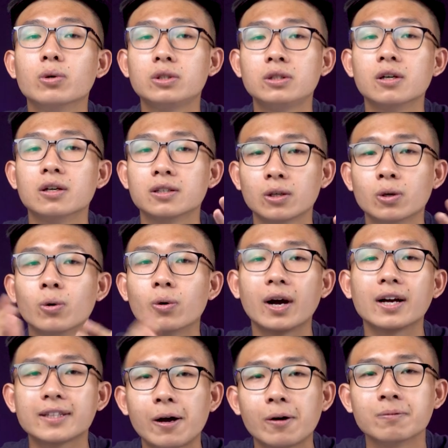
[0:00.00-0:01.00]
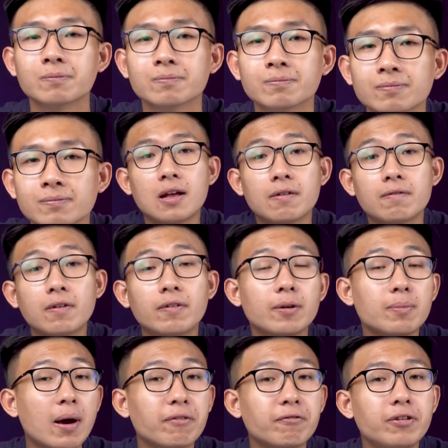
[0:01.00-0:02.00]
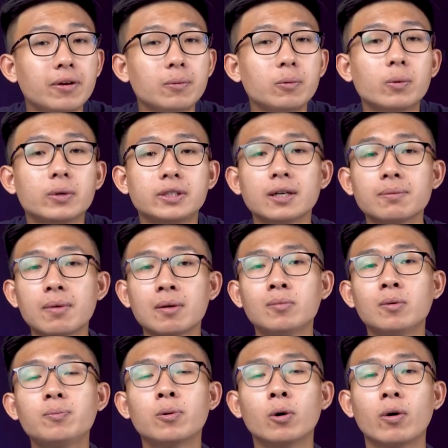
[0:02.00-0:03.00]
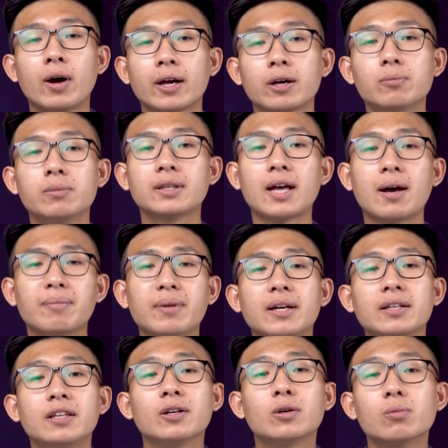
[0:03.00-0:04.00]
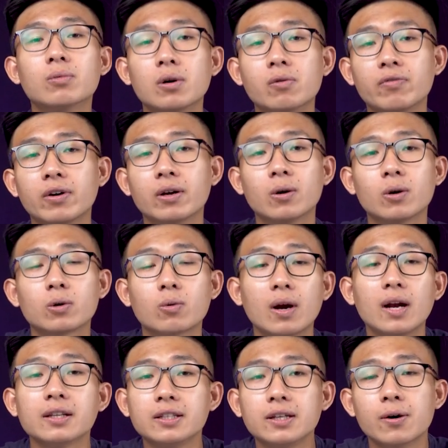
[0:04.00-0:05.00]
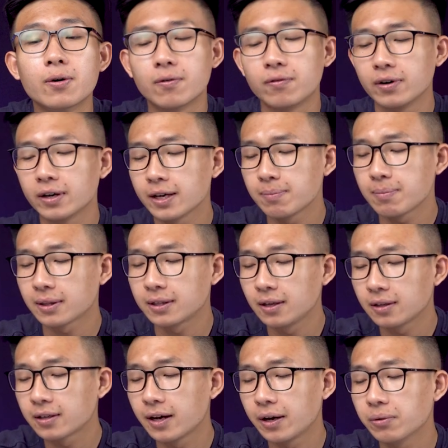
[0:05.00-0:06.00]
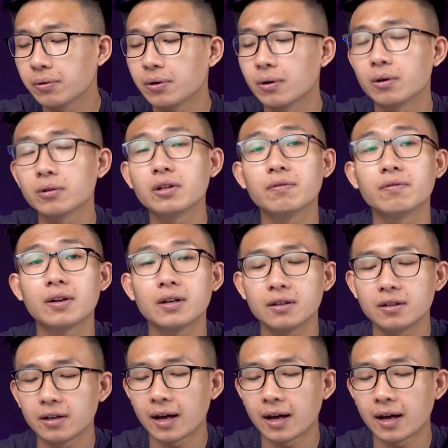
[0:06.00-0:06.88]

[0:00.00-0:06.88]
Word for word: môi trường nhiệt độ khác nhau. Và về bàn phím của chiếc MacBook Pro 2018 này thì cũng không phải nói quá là nhiều. Với cái mặt thiết kế của nó thì vẫn